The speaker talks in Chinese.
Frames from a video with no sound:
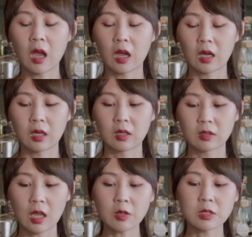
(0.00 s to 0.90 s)
呃，
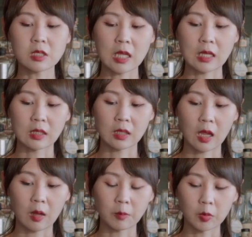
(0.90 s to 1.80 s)
调老师常常
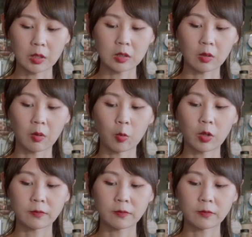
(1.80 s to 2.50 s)
调 Mojito 会